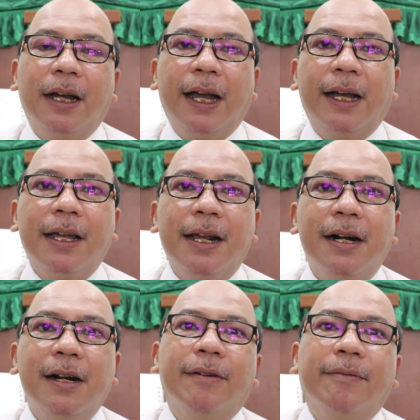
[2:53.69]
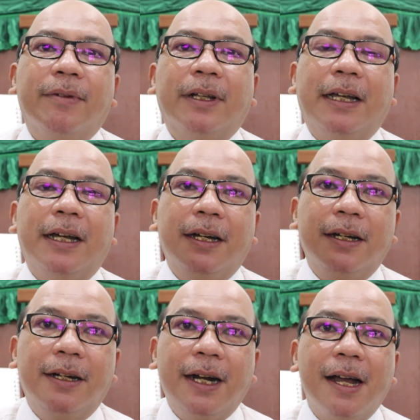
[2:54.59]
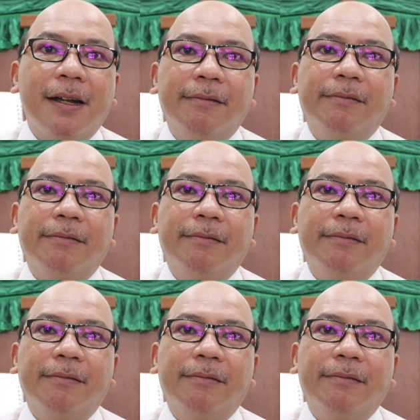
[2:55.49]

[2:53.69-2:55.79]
agar kehendak